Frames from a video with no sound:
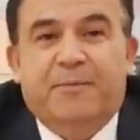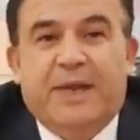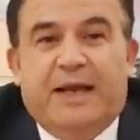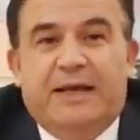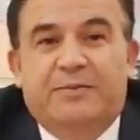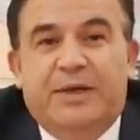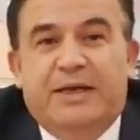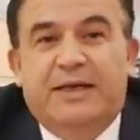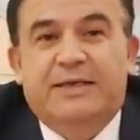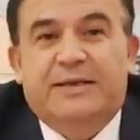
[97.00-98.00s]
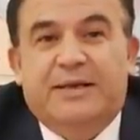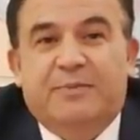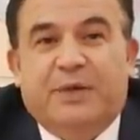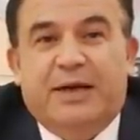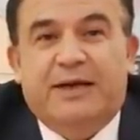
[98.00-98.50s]
Yani bilgi
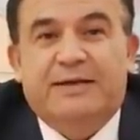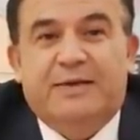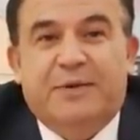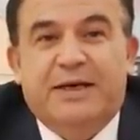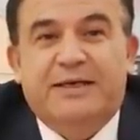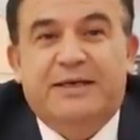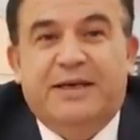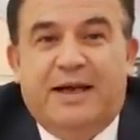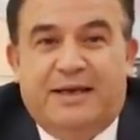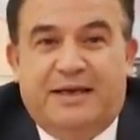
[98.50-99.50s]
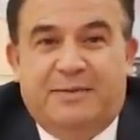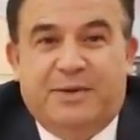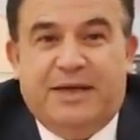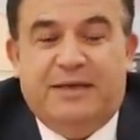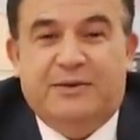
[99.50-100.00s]
para kazanmak için Trakya mı
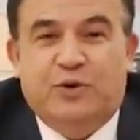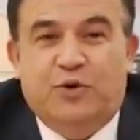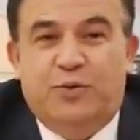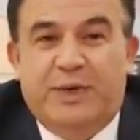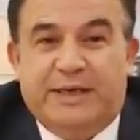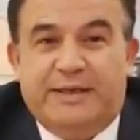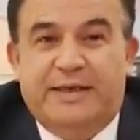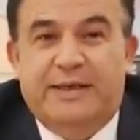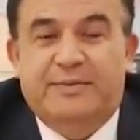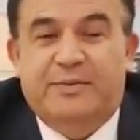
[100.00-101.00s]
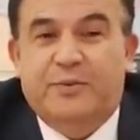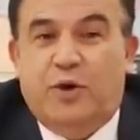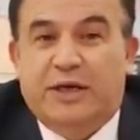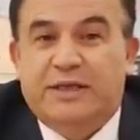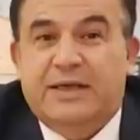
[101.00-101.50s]
geldi? Soru 1.
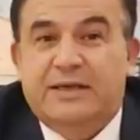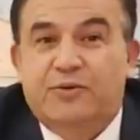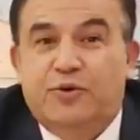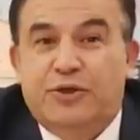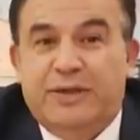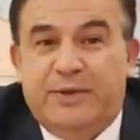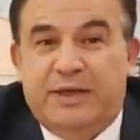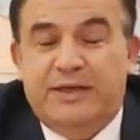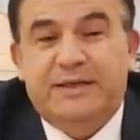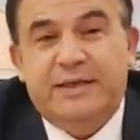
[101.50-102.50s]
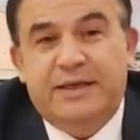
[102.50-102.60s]
Bu açıdan düşünebiliriz.